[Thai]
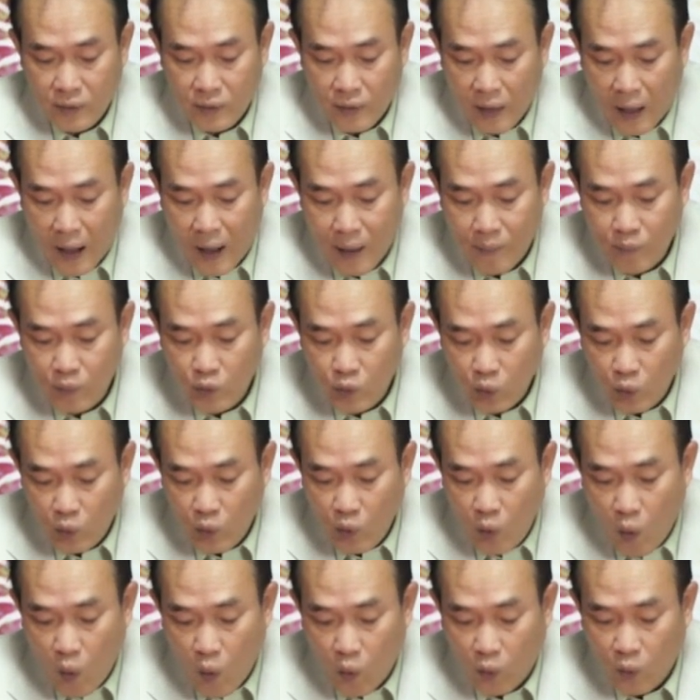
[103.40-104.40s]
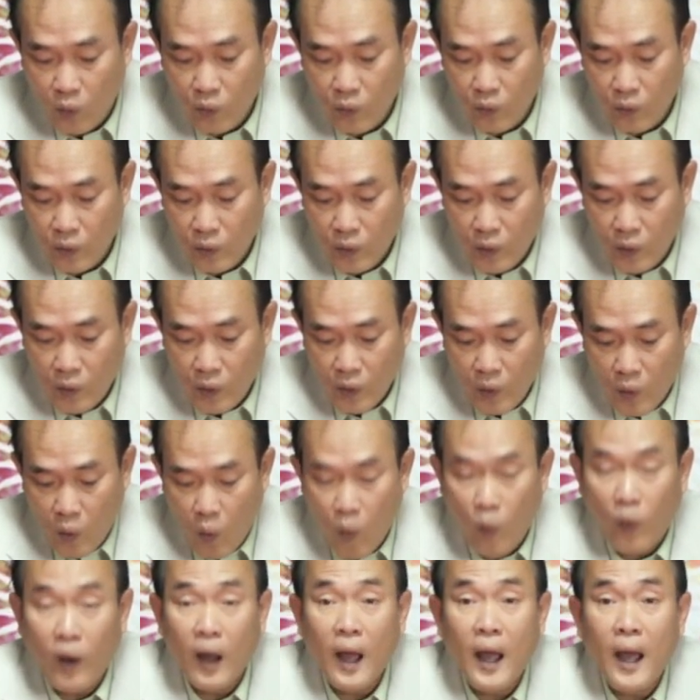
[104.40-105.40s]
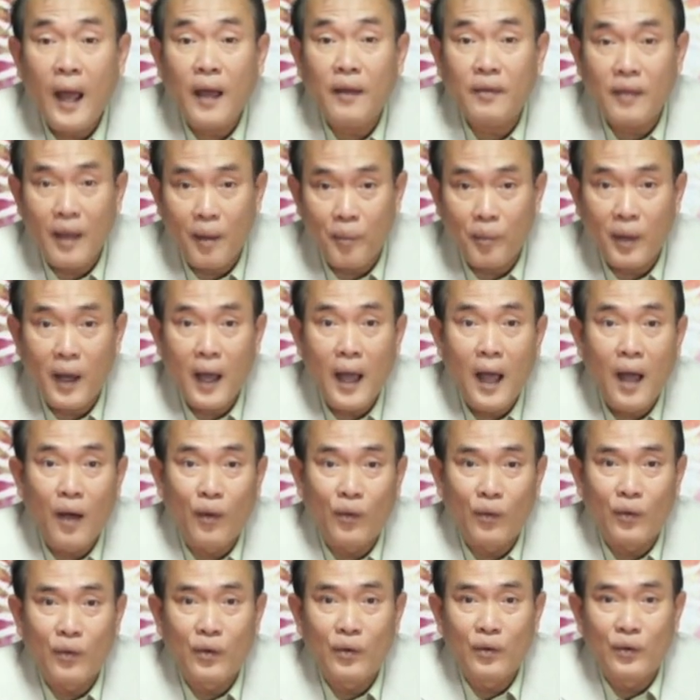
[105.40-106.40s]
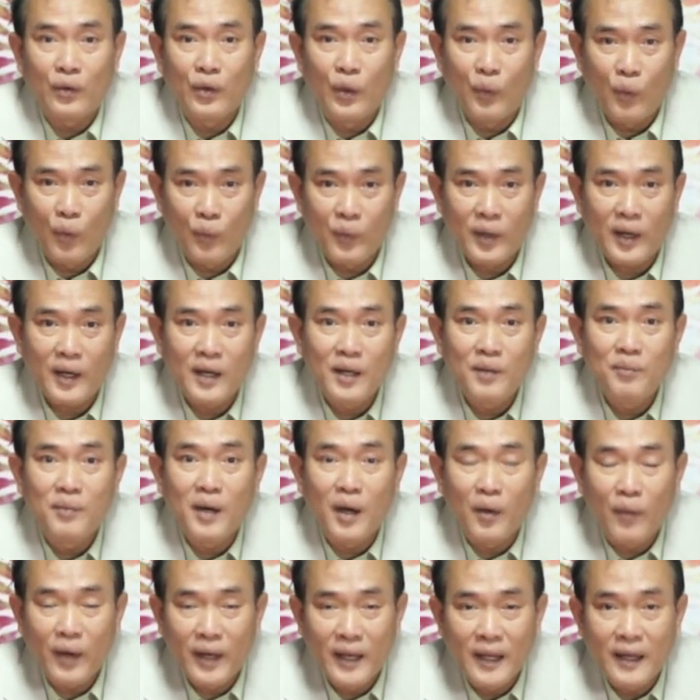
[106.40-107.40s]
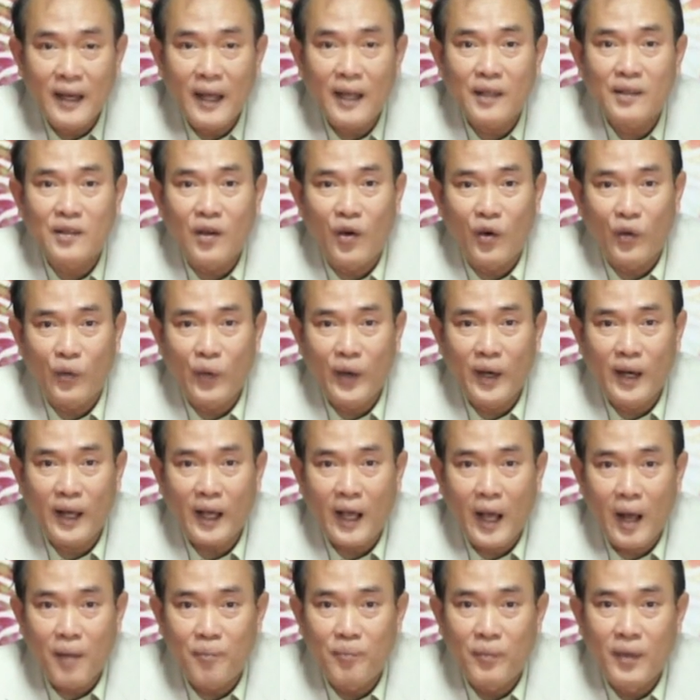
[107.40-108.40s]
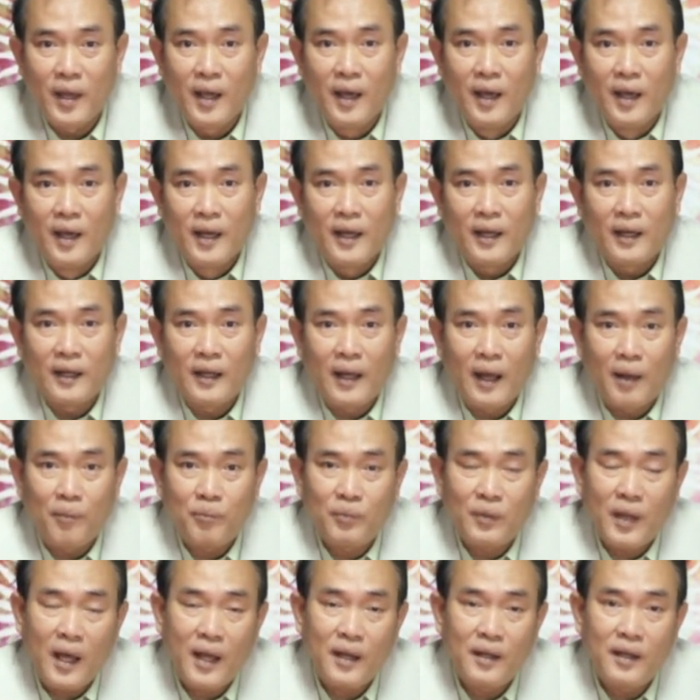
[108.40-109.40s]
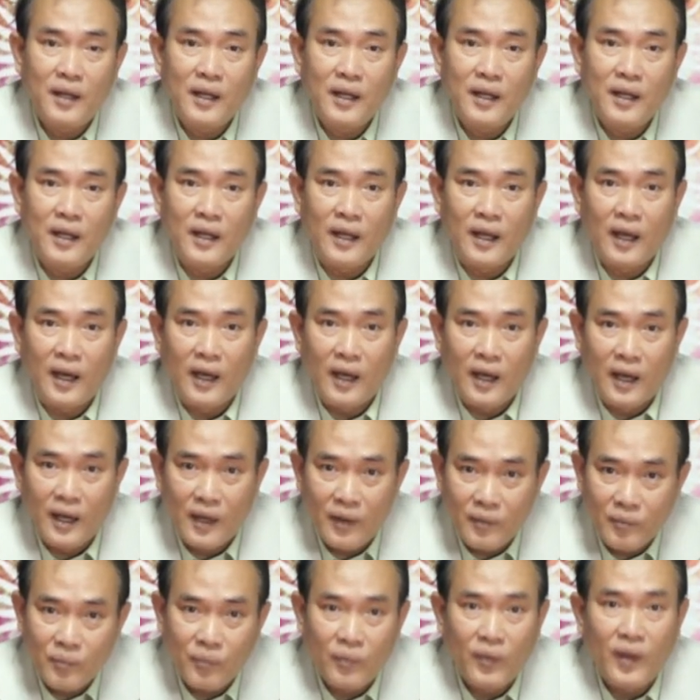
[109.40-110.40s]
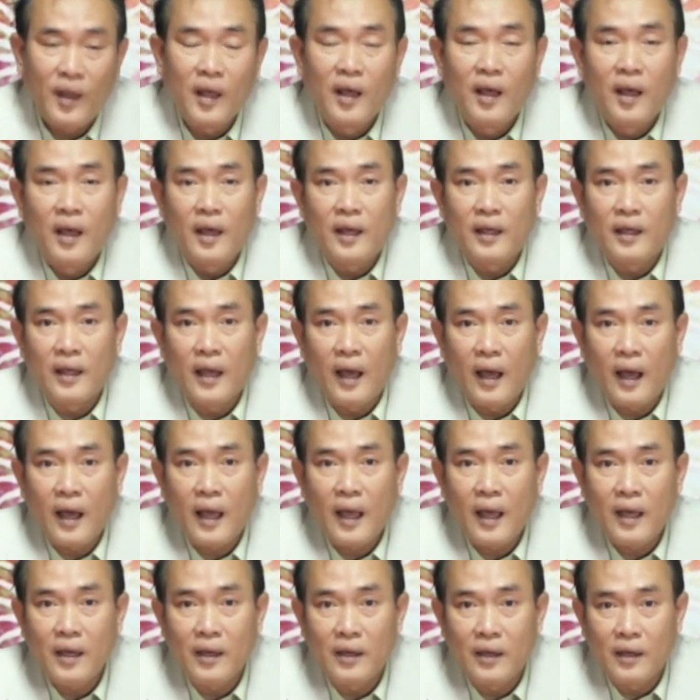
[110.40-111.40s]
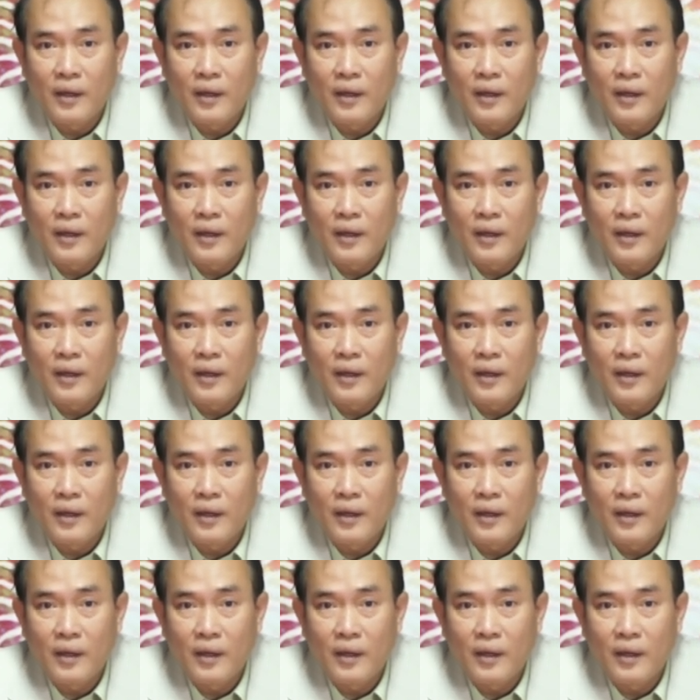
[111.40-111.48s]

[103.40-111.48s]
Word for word: 085 306 6539 เดี๋ยวผมจะขึ้นเบอร์ไว้ที่หน้าจอด้วยนะครับครับท่านที่ออยากให้